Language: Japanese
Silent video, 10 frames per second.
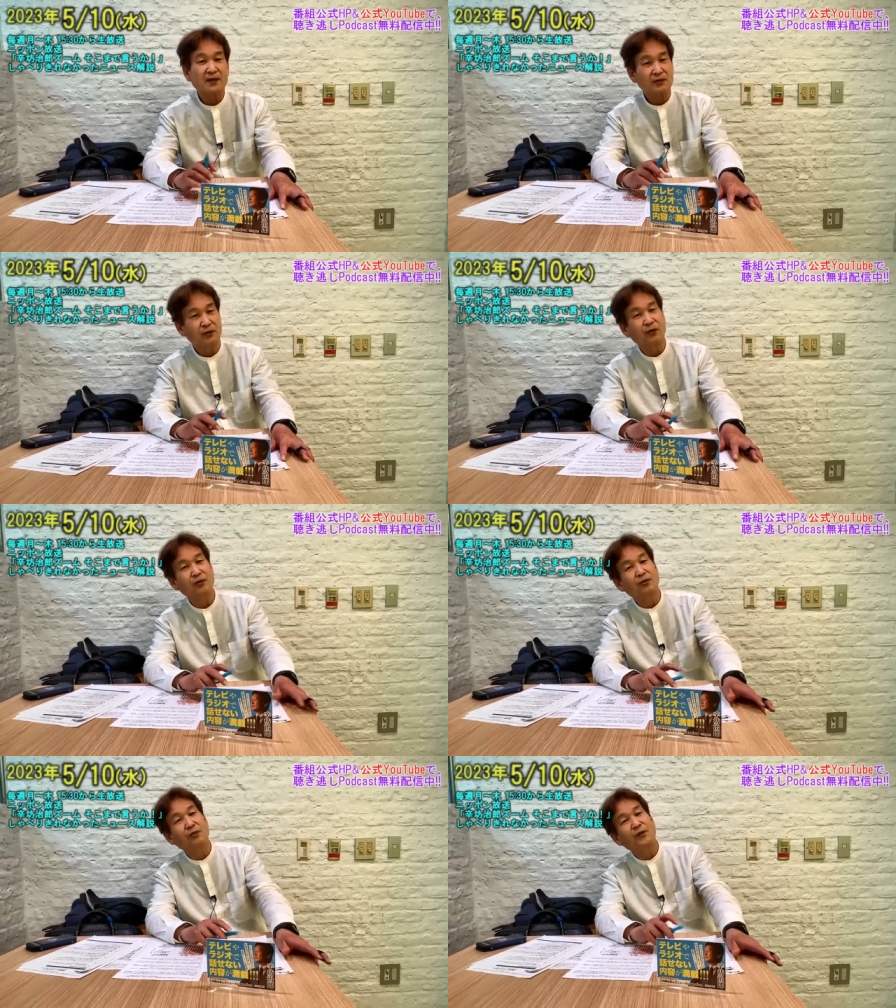相
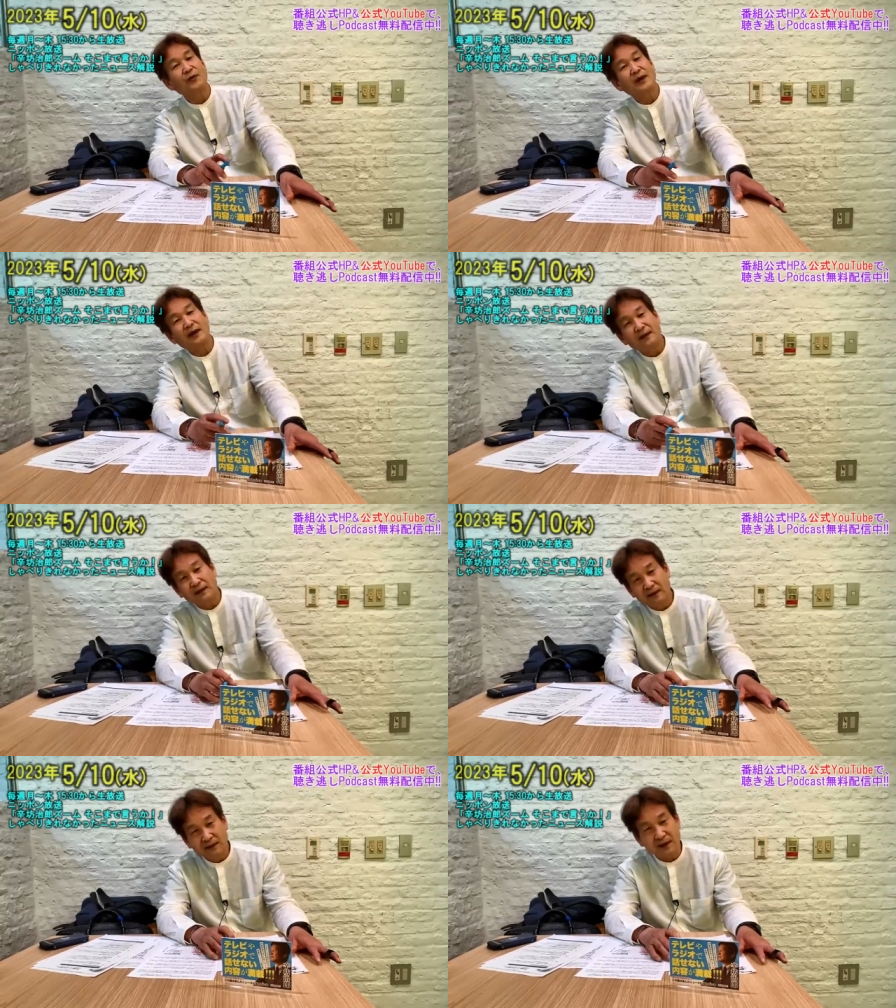当問題
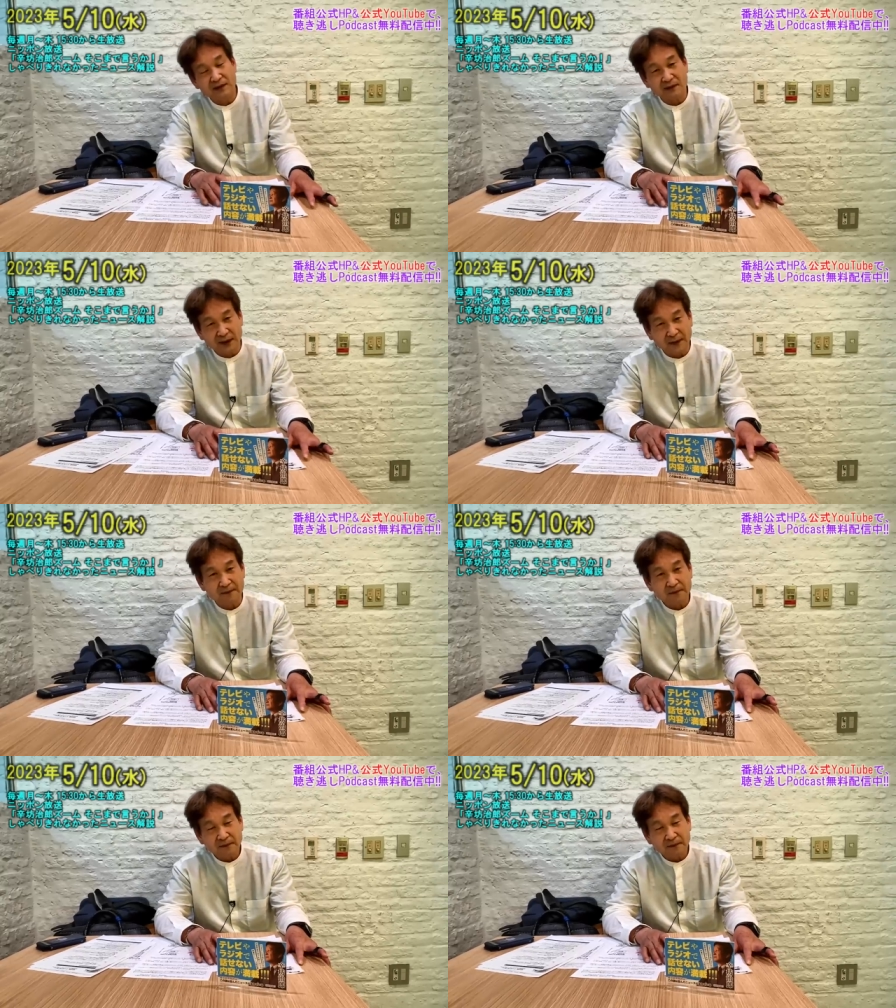ですね。